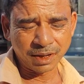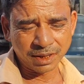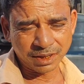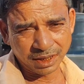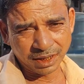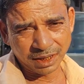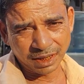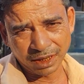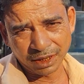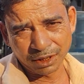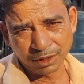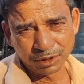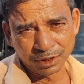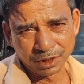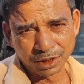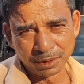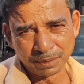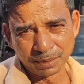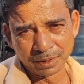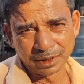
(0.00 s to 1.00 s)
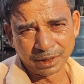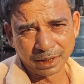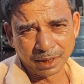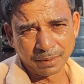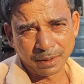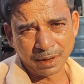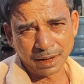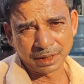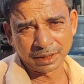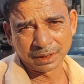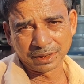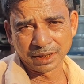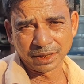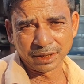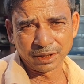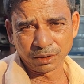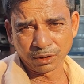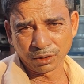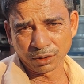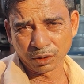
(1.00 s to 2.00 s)
বাজারে এখন ডিমের দাম আগের
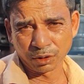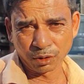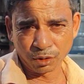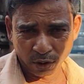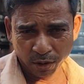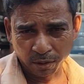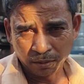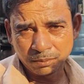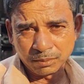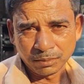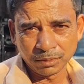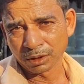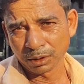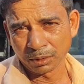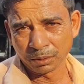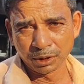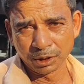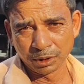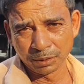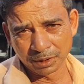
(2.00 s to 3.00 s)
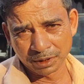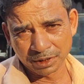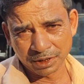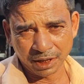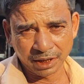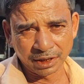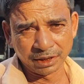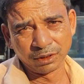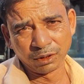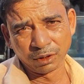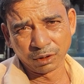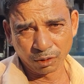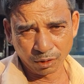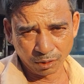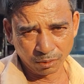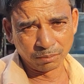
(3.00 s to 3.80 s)
থেকে অনেক কম তবে ডিমের চাহিদাও